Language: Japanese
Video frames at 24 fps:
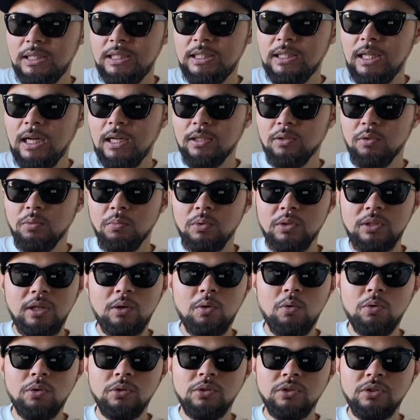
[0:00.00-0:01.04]
いいなと思って
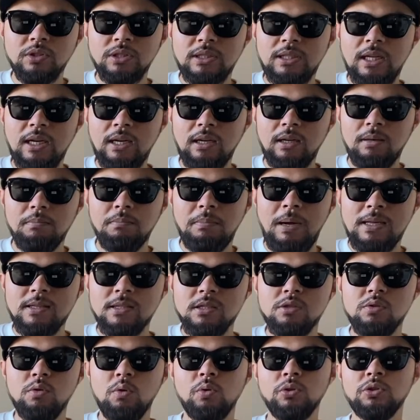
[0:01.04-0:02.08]
購入した
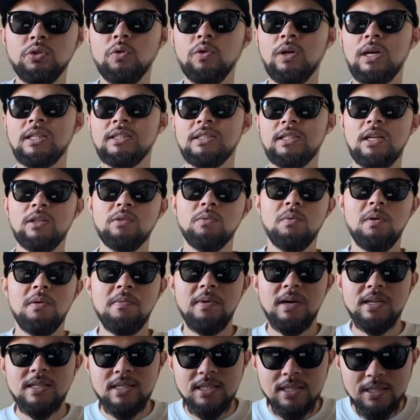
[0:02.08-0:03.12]
パンツをご紹介したいと思い
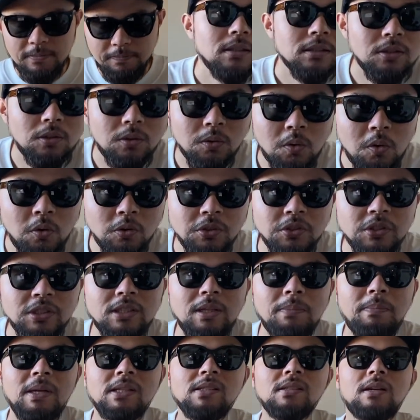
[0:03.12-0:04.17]
ますその購入し
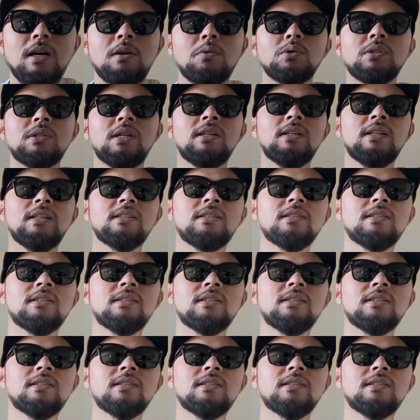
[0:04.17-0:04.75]
たパンツがこちらで